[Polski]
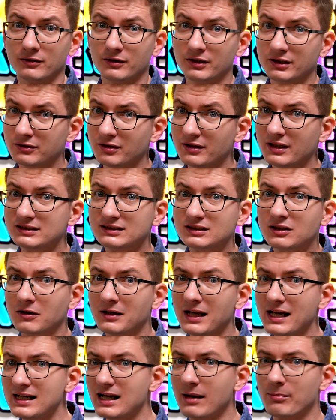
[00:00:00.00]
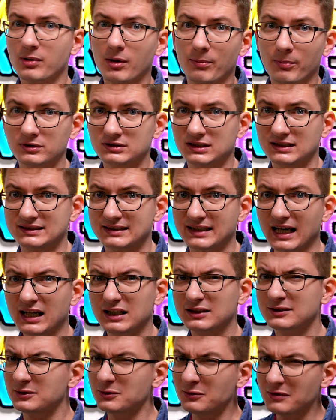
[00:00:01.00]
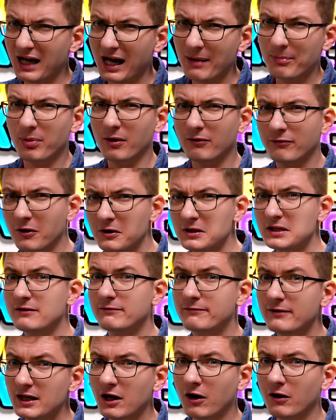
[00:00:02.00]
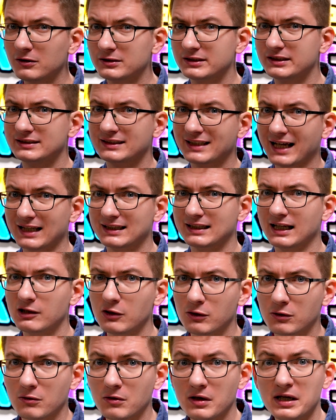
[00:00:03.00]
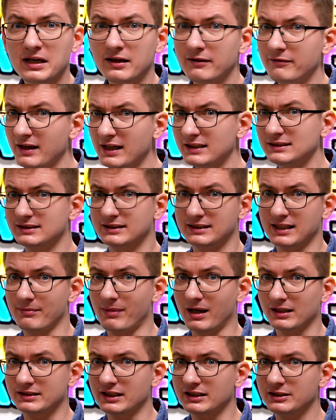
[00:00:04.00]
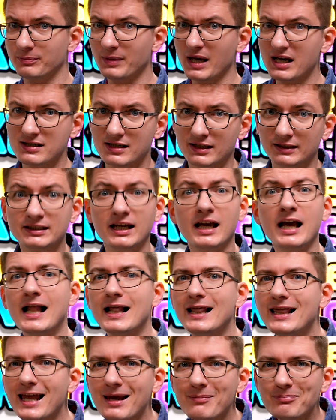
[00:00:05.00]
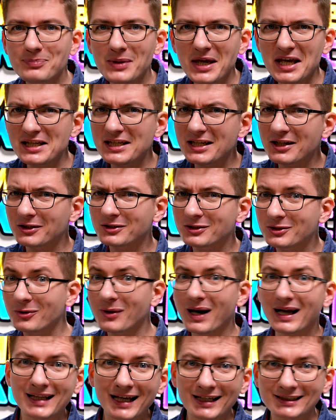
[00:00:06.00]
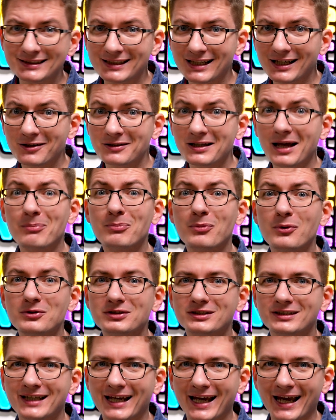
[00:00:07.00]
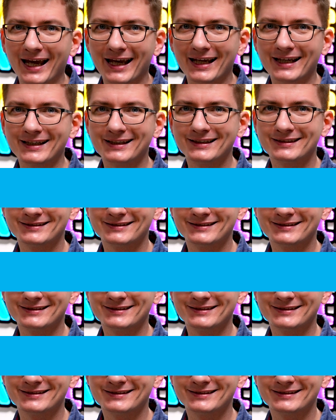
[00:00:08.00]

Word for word: No i to jest kolejna propozycja, która powoli wychodzi z katalogu, więc trzeba się śpieszyć. Lepiej nie odkładać tego na później.